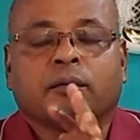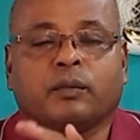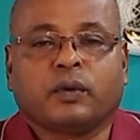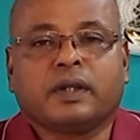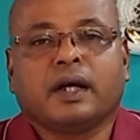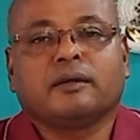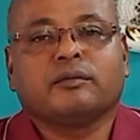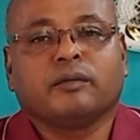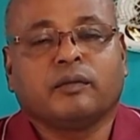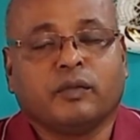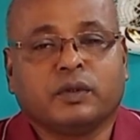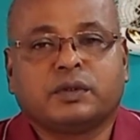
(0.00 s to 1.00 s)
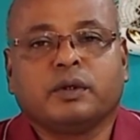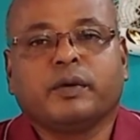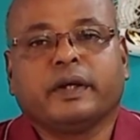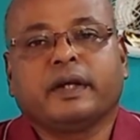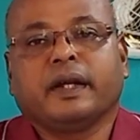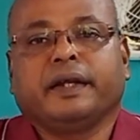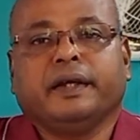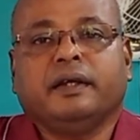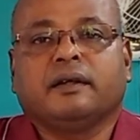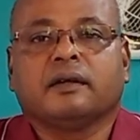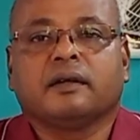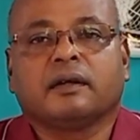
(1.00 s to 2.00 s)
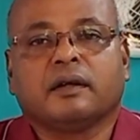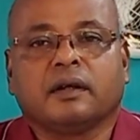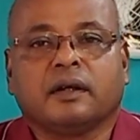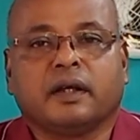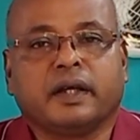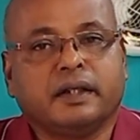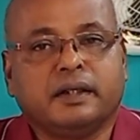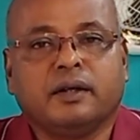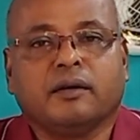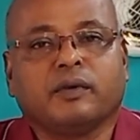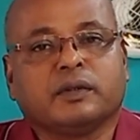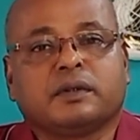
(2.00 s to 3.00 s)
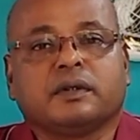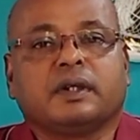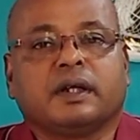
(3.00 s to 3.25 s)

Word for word: প্রধান মৎস্য বৈজ্ঞানিক কেন্দ্রীয় মৎস্য